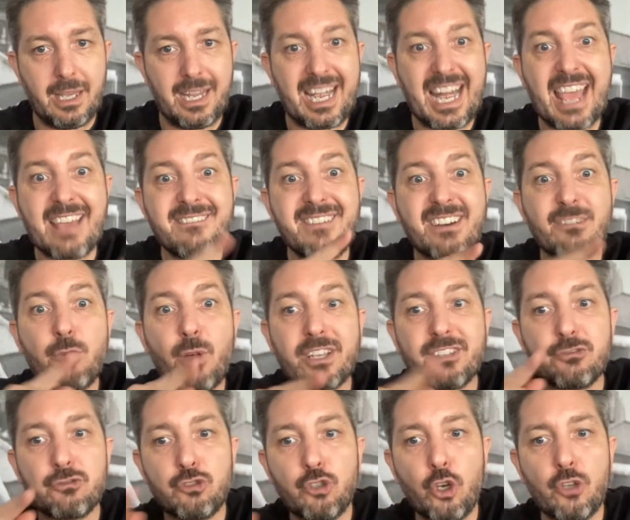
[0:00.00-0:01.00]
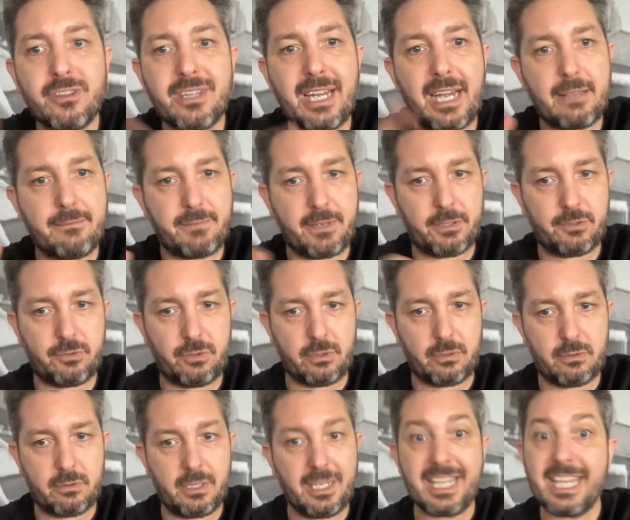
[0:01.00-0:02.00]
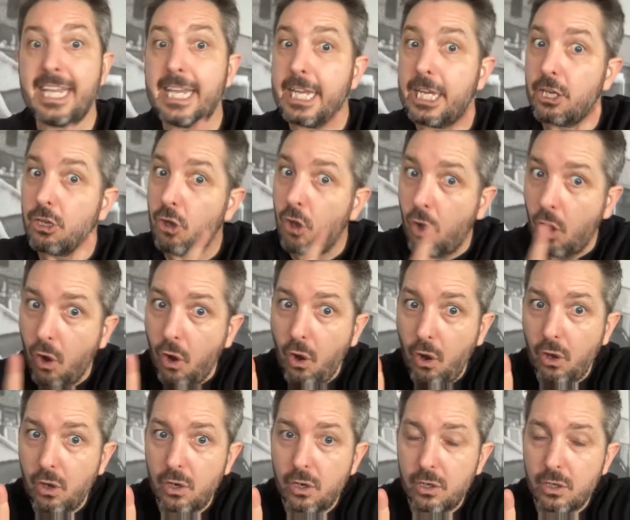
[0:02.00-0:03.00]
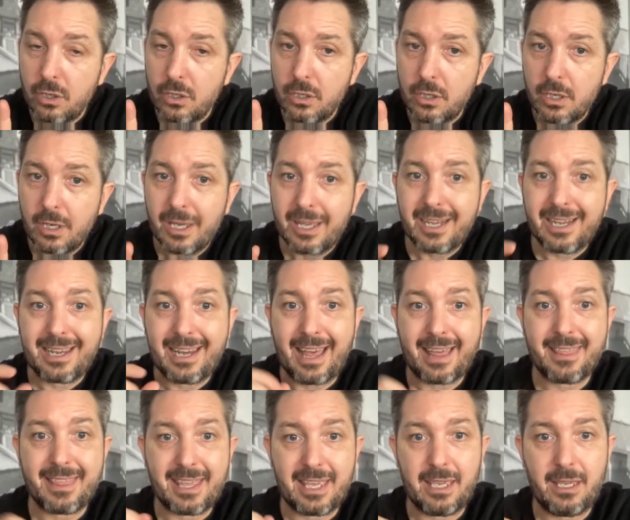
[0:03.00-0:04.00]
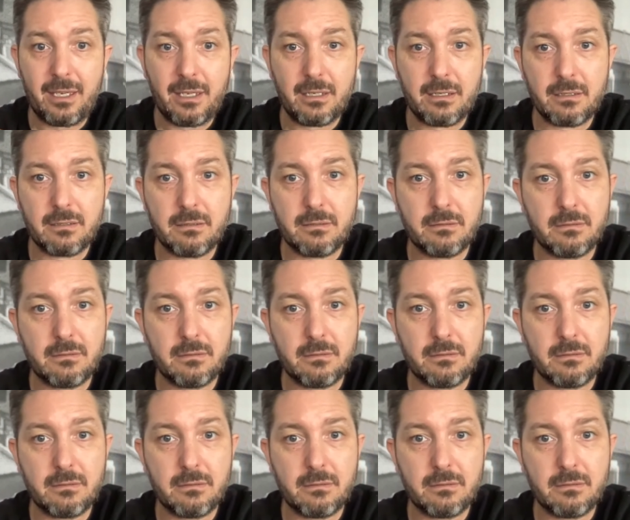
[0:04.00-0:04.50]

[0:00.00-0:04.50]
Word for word: la evaluación de la inversión y no la de